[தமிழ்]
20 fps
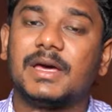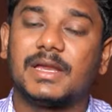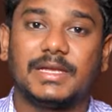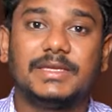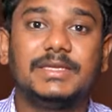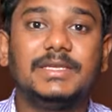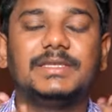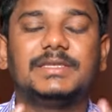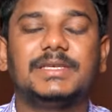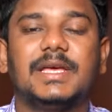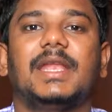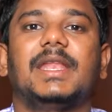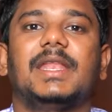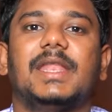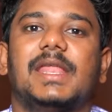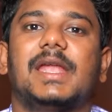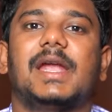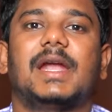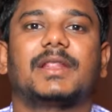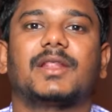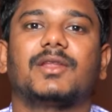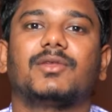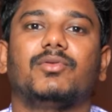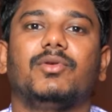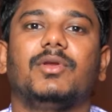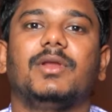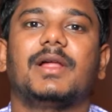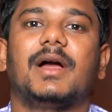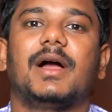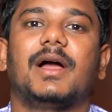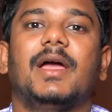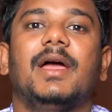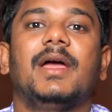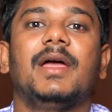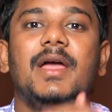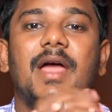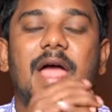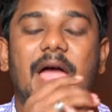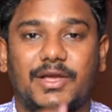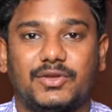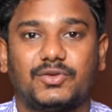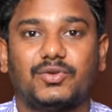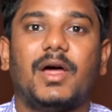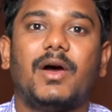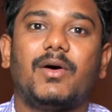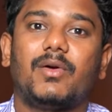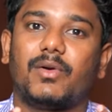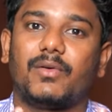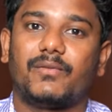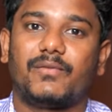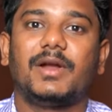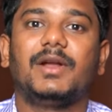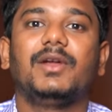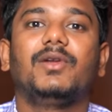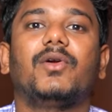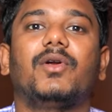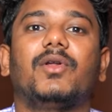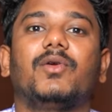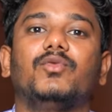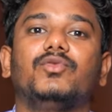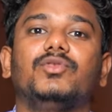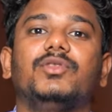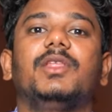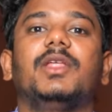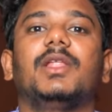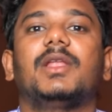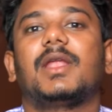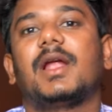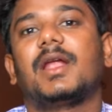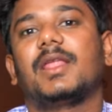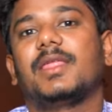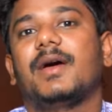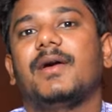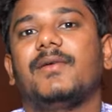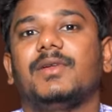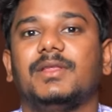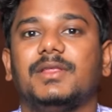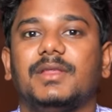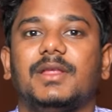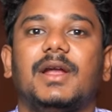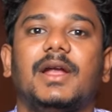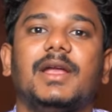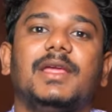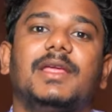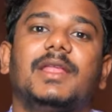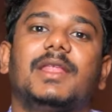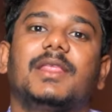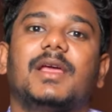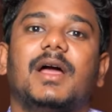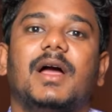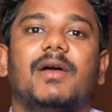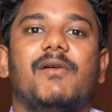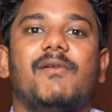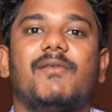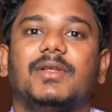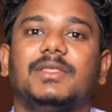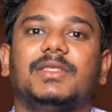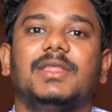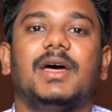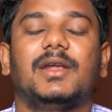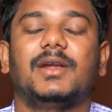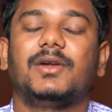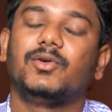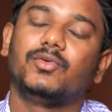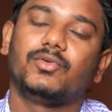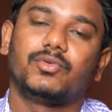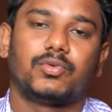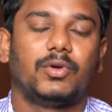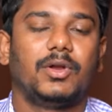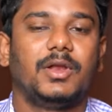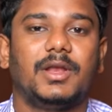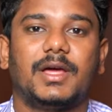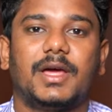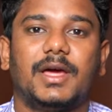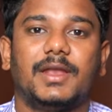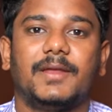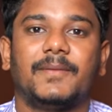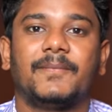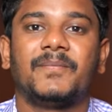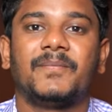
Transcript: ரஜினி சாரே நிறைய இடத்துல சொல்லியிருக்காங்க ஆக்சுவலாக அவரோட ஃப்ரெண்டோட உந்துதல்னால தான் அவர் இந்த நடிக்கிறதுக்காகவே வந்தாருன்னு சொல்லியிருக்காரு